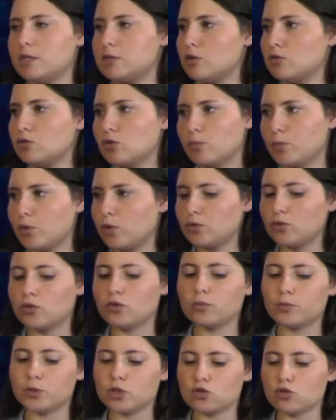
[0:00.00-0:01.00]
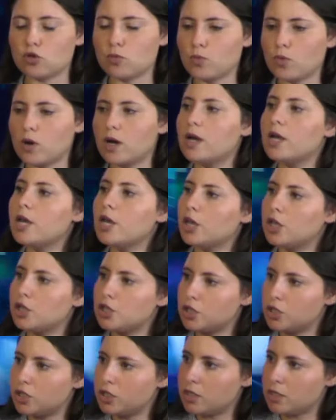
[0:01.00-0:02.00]
لي زونتربرونور باش او موا
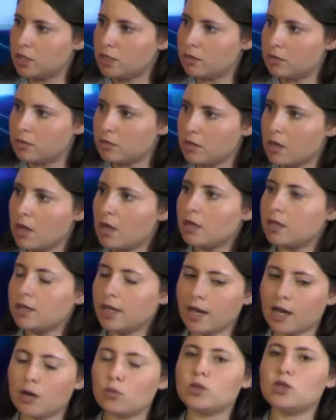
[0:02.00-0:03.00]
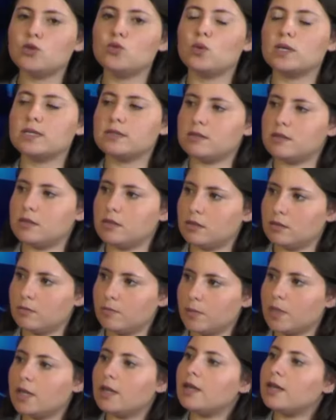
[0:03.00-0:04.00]
جديد يحاول يوصي
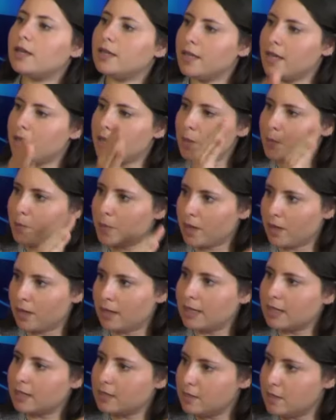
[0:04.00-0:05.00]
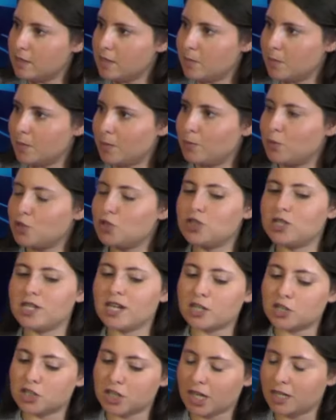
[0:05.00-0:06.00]
يا اما القديم باش
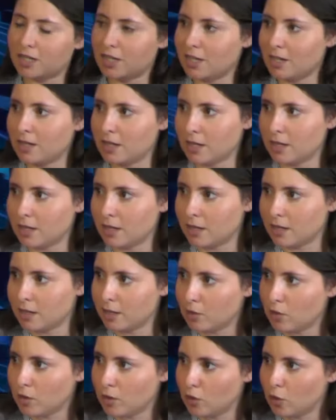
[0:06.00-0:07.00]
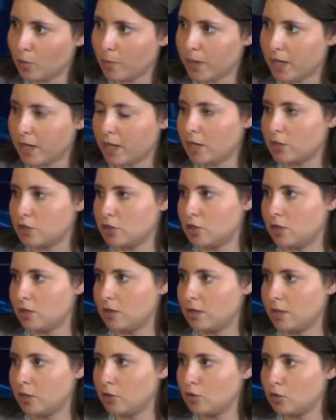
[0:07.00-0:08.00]
يرجع للومبلاج
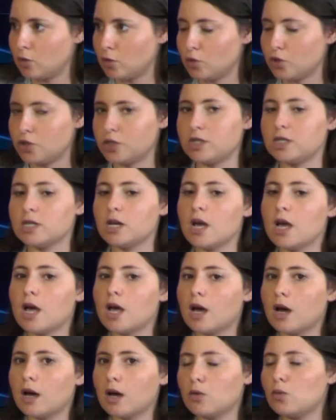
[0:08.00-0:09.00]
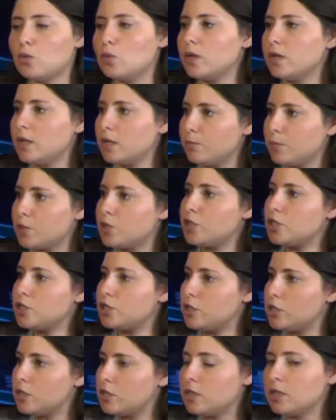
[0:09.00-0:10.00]
الايكولوجيك او اللي باش
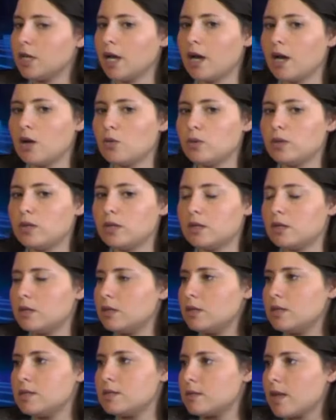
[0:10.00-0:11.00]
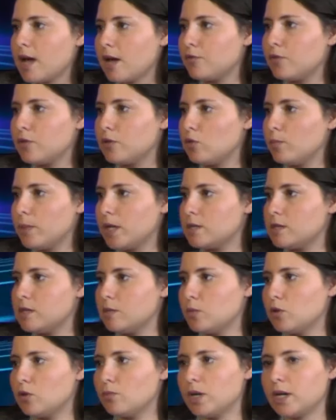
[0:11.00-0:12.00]
يجي يحاول يستحفظ لو
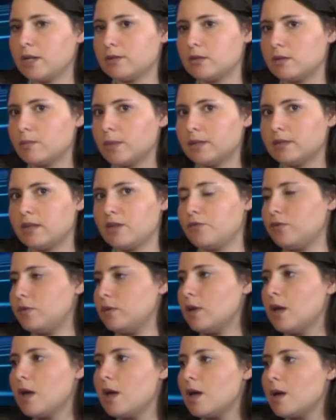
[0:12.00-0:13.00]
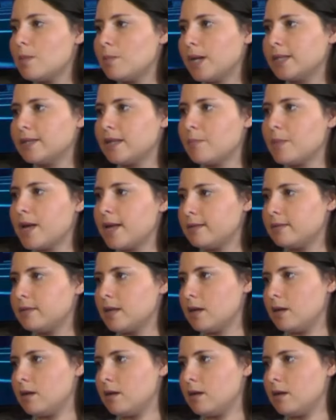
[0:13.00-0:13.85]
ماكسيموم خاطر معناتها في معناتها مهده